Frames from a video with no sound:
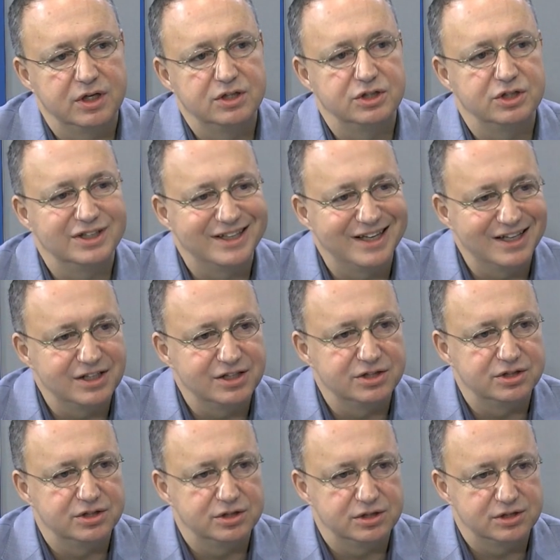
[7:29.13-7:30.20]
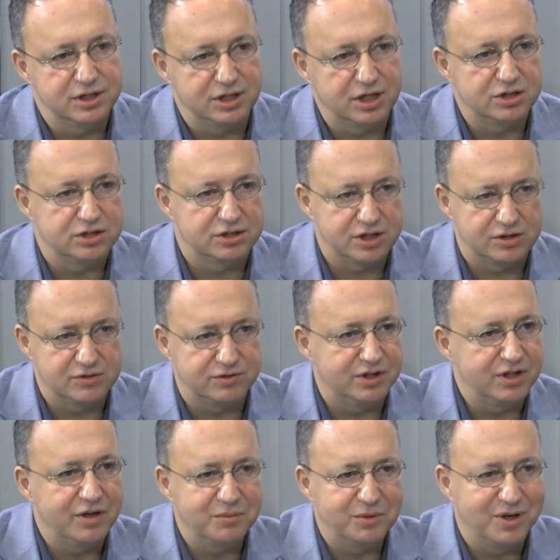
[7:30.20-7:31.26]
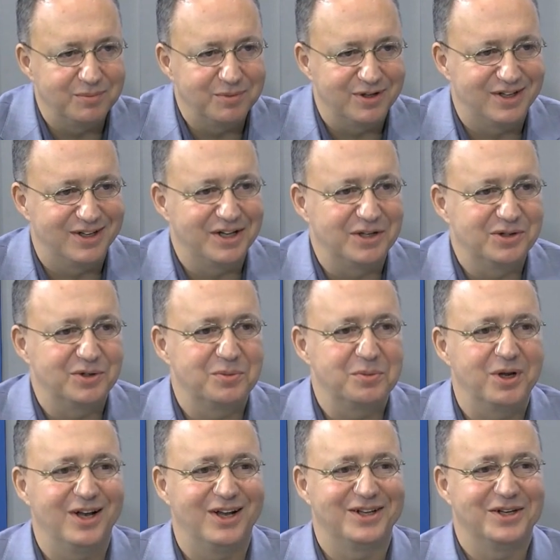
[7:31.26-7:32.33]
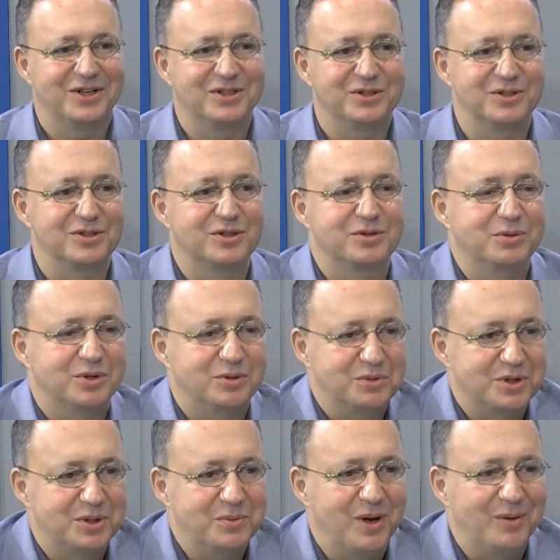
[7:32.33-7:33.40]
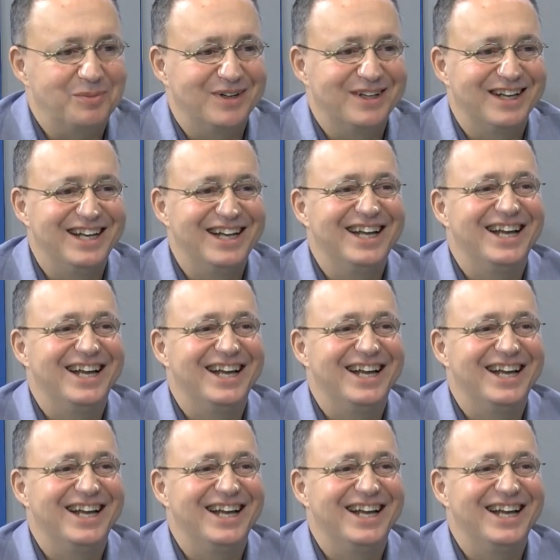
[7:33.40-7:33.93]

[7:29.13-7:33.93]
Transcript: czyli kiedyś, za naszych czasów, ja nie wiem ile pan redaktor ma lat, ale sądząc po tym, że ma pan...